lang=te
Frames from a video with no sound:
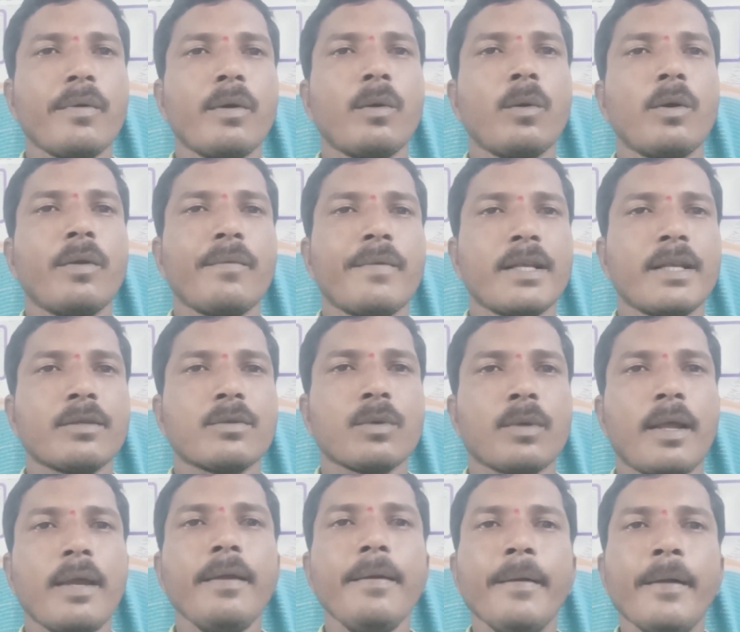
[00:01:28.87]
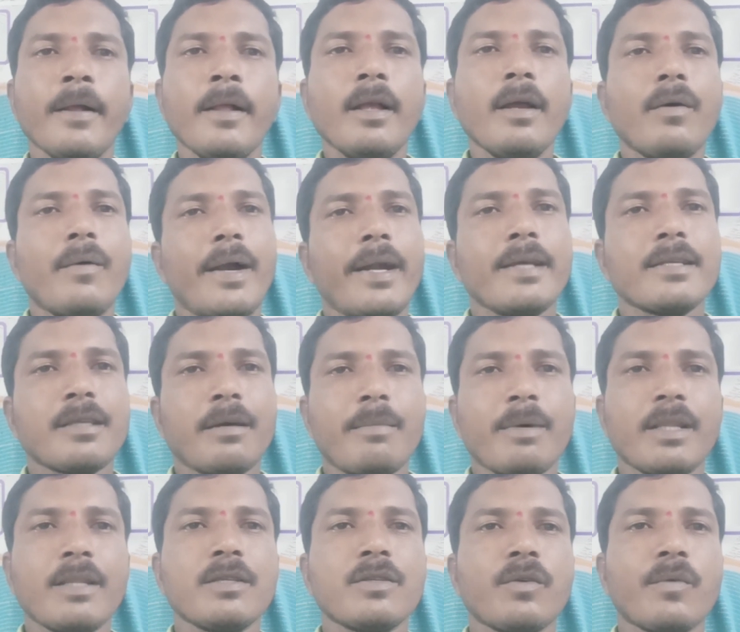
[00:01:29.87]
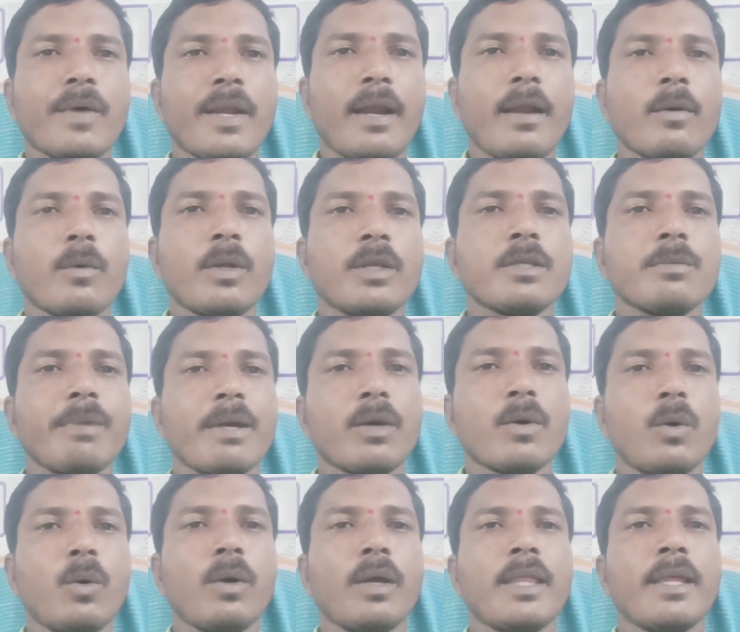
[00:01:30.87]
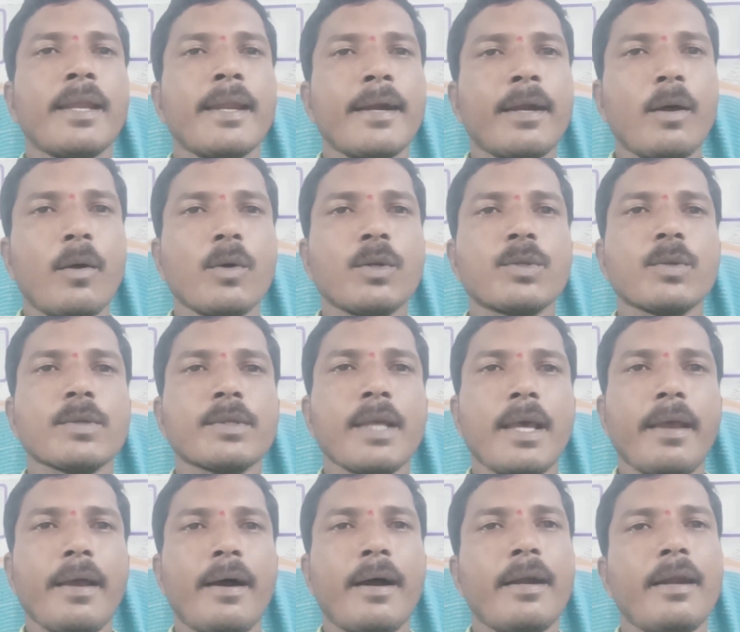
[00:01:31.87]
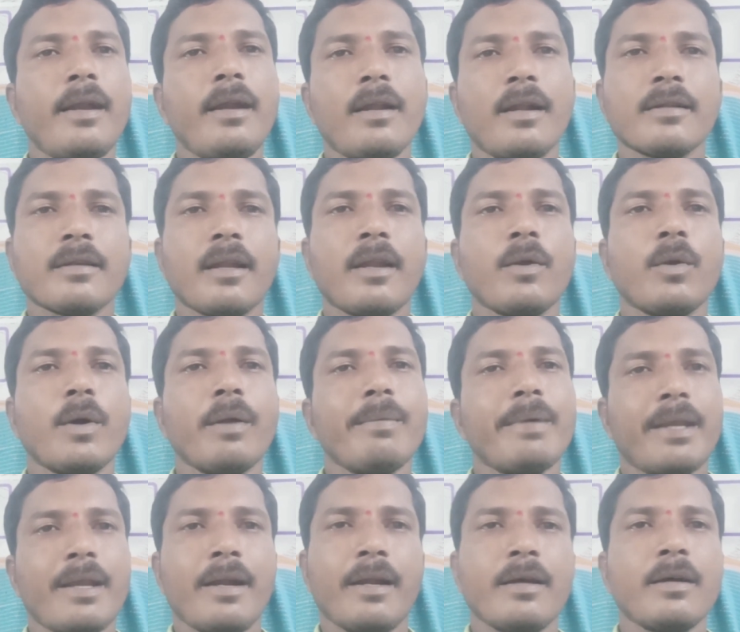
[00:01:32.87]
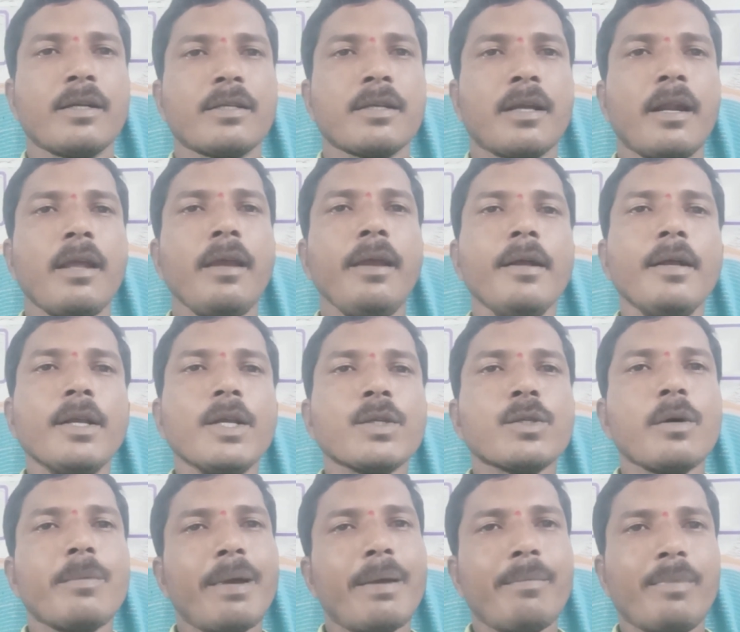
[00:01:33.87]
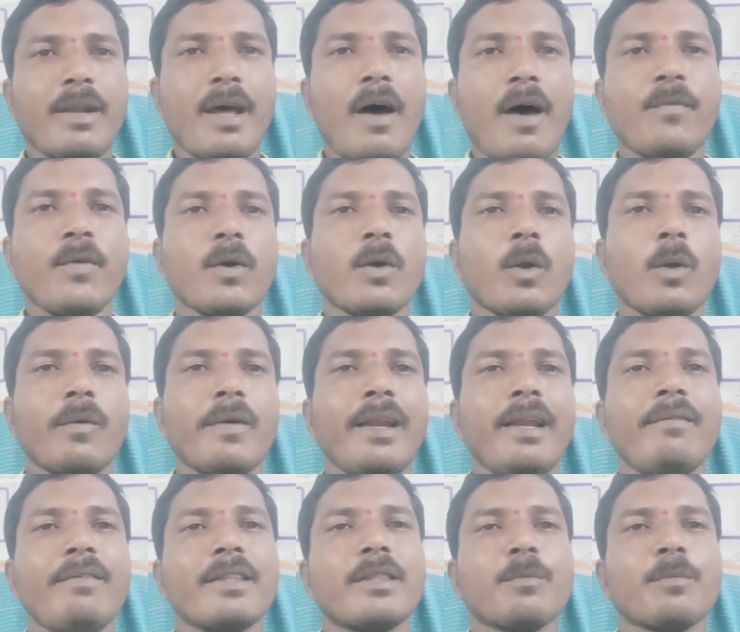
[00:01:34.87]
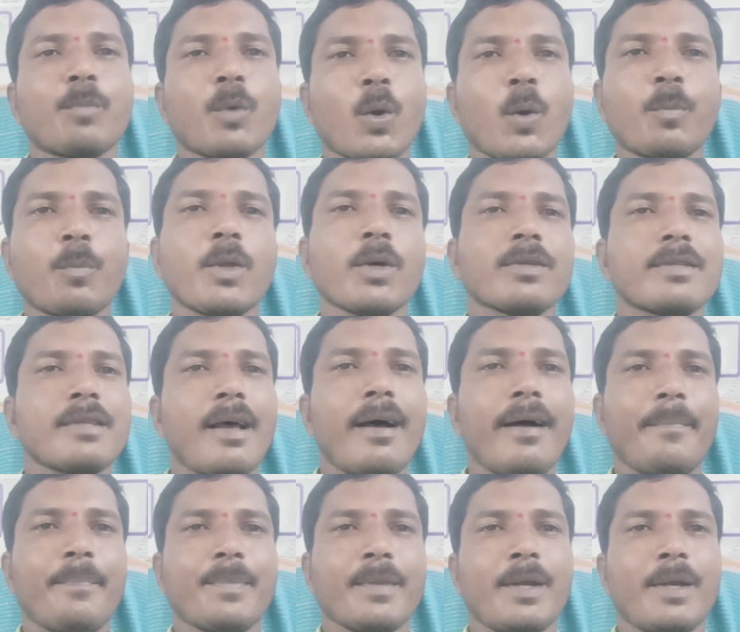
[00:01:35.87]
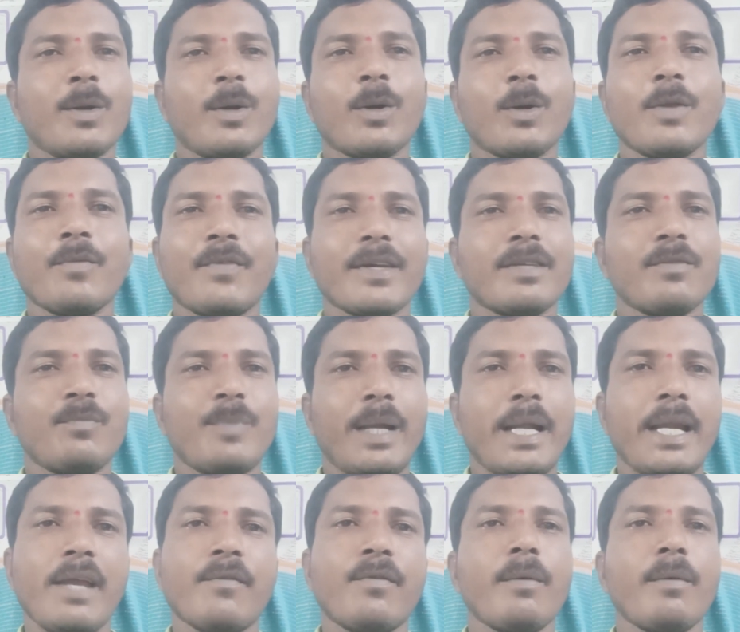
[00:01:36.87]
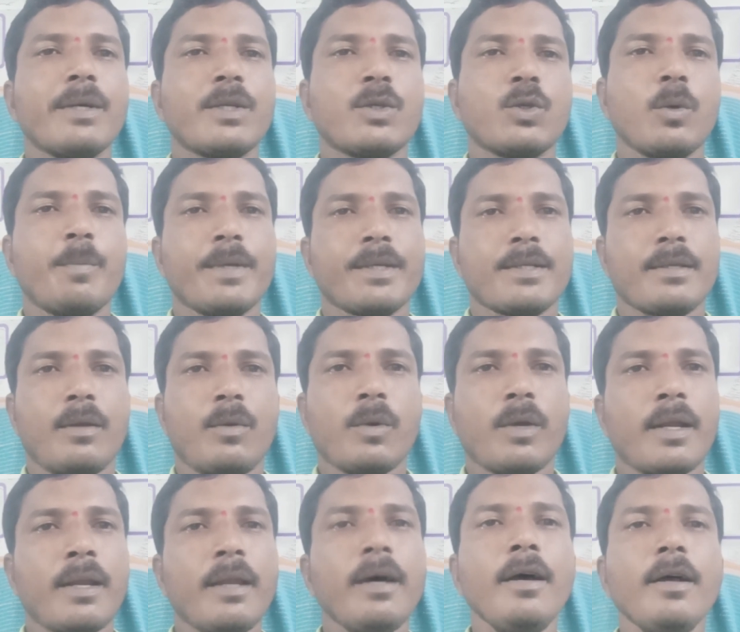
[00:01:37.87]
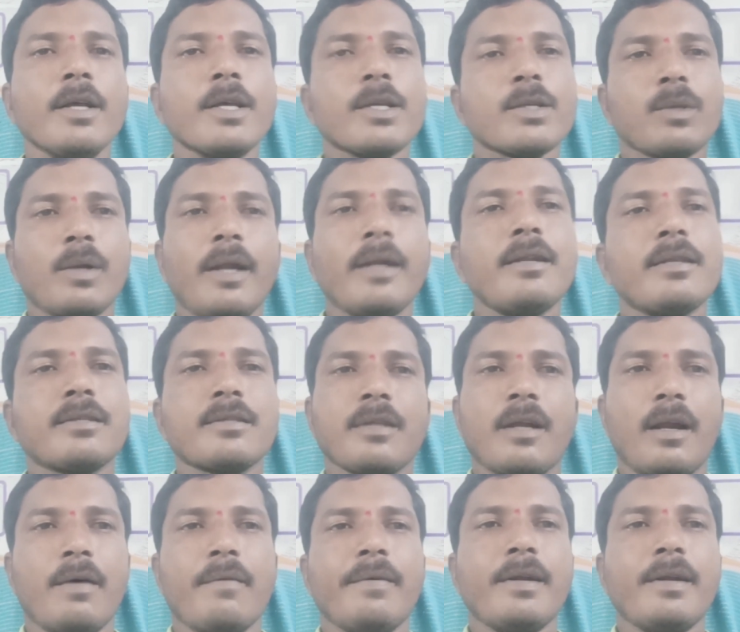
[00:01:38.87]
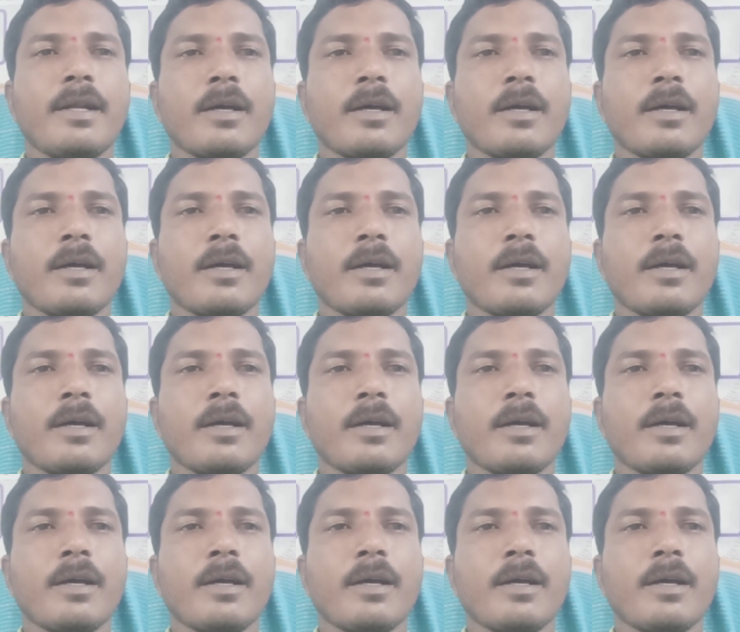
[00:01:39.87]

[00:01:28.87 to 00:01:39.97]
నోటిఫికేషన్స్ ఉన్నాయి వాటికి సంబంధించి వివరాల గురించి మీకు ఏదైనా డౌట్స్ వస్తే ఆ డీటెయిల్స్ అన్నీ కూడా మీరు అడగచ్చండి సో మనం టాపిక్లో వెళ్ళి విత్ ప్రూఫ్తో సహా నోటిఫికేషన్ పీడిఎఫ్ మీకు చూపిస్తాను ఓకేనా సో లెట్ స్టార్ట్ అవర్